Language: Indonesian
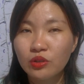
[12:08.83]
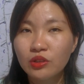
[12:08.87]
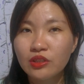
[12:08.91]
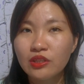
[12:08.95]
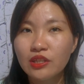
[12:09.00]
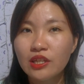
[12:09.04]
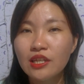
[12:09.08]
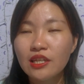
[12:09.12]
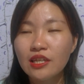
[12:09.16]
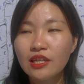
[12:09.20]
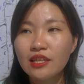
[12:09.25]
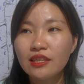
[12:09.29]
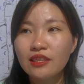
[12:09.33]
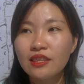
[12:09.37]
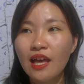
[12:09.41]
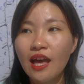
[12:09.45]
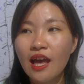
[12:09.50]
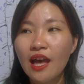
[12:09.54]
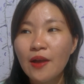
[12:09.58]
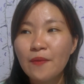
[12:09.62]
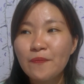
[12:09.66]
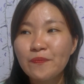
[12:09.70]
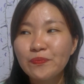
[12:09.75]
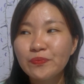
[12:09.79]
Jadi
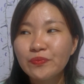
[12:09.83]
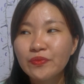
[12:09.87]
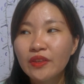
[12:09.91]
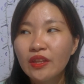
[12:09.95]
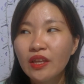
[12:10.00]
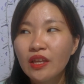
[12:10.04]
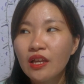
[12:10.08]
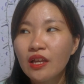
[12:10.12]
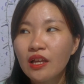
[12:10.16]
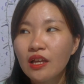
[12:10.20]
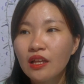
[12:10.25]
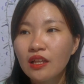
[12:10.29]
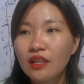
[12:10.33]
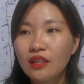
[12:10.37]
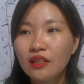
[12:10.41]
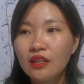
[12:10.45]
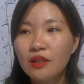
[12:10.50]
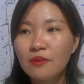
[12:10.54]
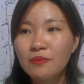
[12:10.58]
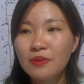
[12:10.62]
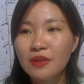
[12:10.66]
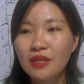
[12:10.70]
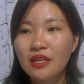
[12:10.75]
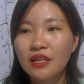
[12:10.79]
kita
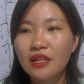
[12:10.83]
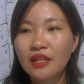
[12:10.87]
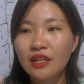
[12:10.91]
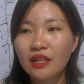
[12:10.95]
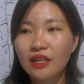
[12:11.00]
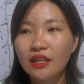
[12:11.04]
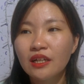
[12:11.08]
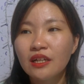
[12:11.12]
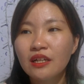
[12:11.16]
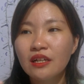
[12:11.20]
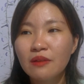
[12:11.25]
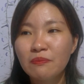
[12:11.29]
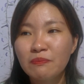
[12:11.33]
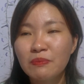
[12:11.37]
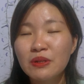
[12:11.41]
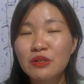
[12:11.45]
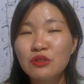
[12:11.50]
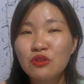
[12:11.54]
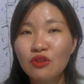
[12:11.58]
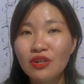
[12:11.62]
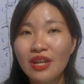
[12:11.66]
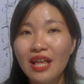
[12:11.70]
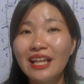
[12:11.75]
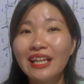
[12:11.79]
lebih ke
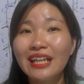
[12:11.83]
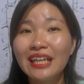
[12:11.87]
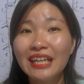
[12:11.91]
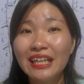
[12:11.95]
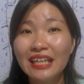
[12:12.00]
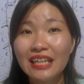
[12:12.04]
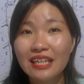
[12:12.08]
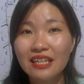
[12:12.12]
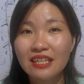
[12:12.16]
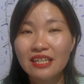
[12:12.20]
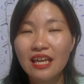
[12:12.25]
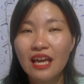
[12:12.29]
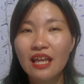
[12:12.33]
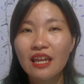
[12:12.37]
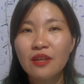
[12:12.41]
personal healing ya,